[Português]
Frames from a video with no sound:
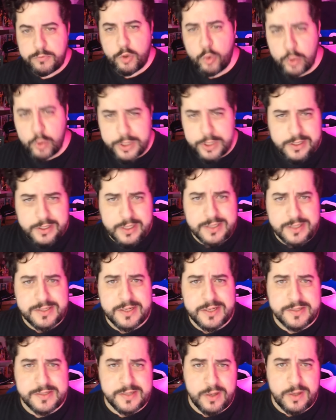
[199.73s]
O link tá na
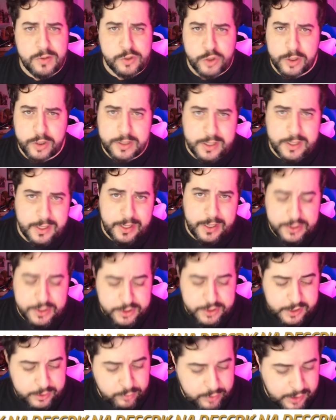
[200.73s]
descrição, é só clicar aí
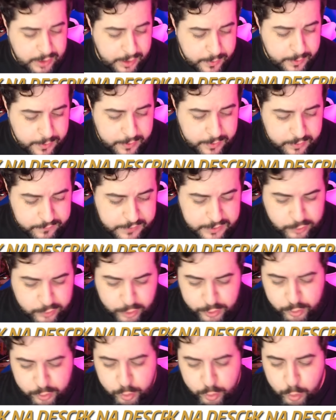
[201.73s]
direto lá e virar
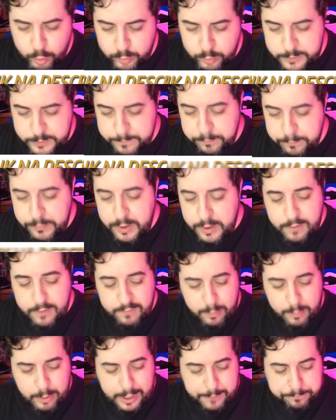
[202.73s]
sócio do clube.
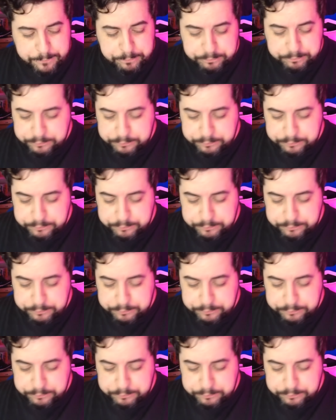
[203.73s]
Vamos lá.